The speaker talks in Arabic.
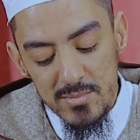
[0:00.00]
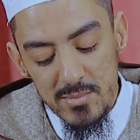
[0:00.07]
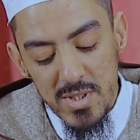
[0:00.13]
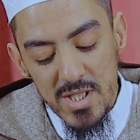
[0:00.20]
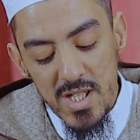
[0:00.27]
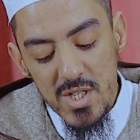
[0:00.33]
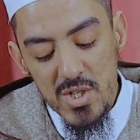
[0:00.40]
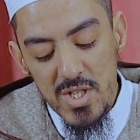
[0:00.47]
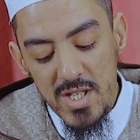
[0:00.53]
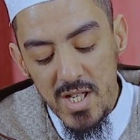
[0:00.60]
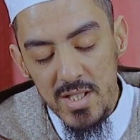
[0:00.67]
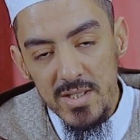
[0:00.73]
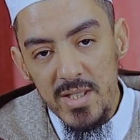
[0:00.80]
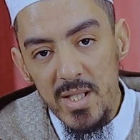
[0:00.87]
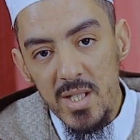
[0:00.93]
من أجل
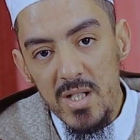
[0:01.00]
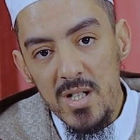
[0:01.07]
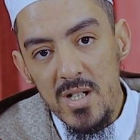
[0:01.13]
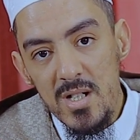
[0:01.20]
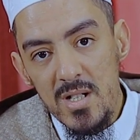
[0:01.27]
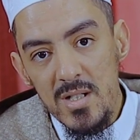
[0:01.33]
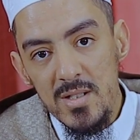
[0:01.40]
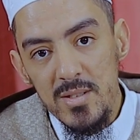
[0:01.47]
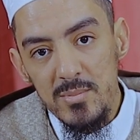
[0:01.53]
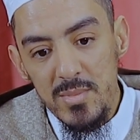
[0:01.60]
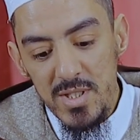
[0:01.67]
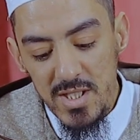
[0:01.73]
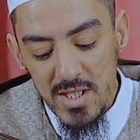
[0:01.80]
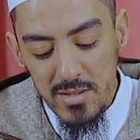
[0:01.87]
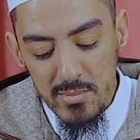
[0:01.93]
أن ترقى
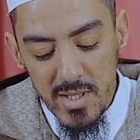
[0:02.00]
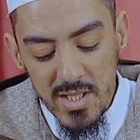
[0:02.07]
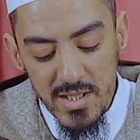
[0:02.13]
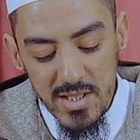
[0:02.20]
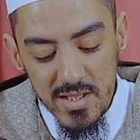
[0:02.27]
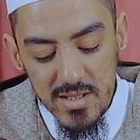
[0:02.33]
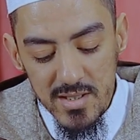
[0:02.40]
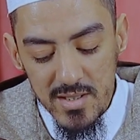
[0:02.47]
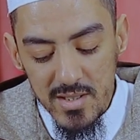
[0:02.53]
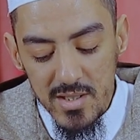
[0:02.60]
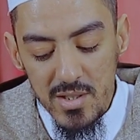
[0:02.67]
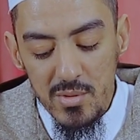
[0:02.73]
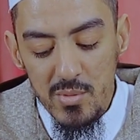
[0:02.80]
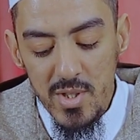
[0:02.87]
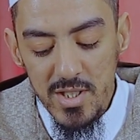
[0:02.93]
بإيمانك
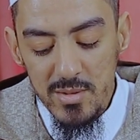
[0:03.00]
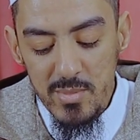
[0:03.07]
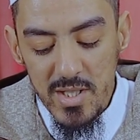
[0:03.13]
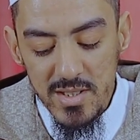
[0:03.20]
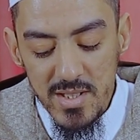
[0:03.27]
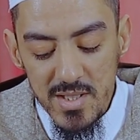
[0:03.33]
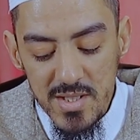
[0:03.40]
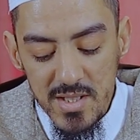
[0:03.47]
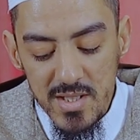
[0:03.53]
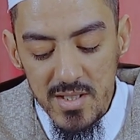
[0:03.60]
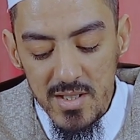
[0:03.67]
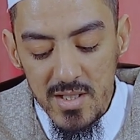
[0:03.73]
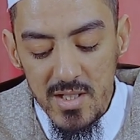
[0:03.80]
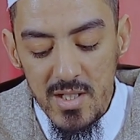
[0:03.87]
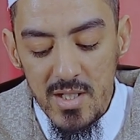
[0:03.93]
وعبادتك